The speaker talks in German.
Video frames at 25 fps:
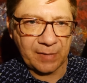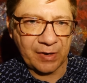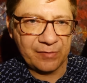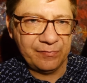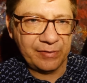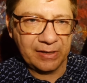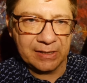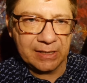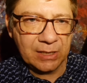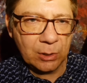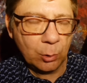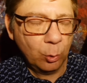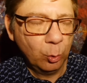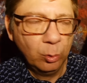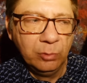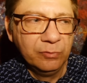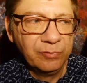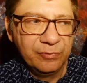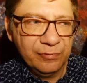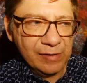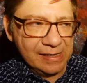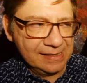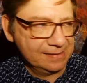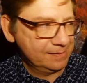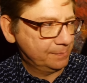fand ich
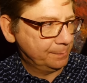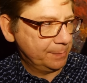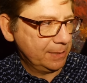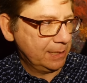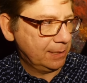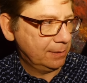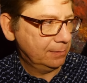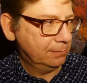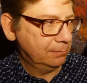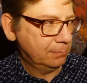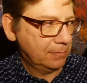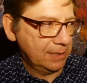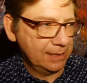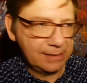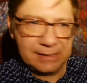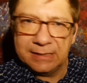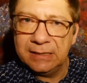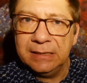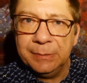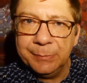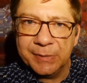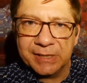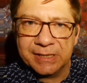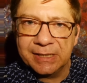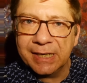unfassbar. Hätte ich
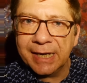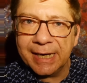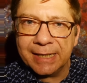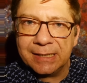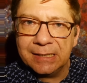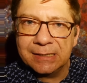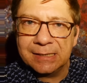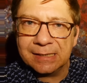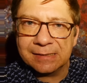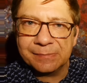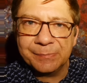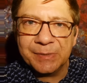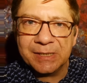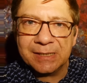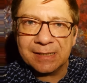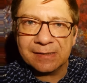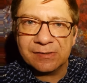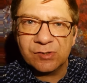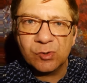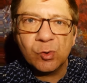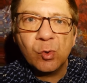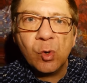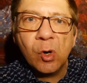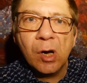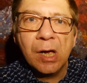nie mit gerechnet, dass mich
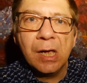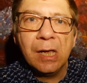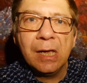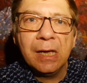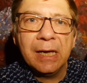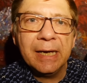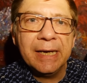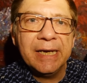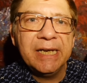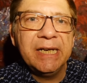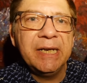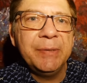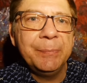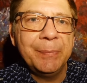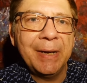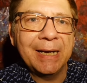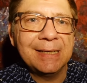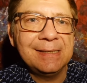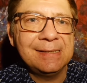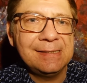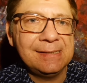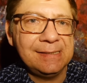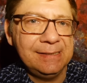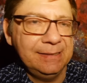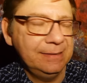das so in den
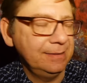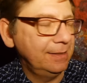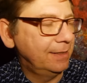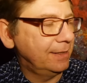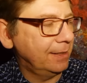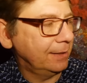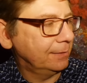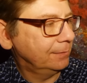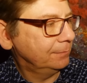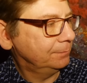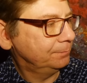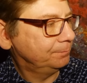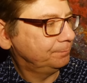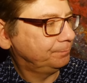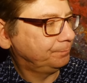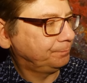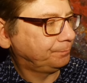Band ziehen kann.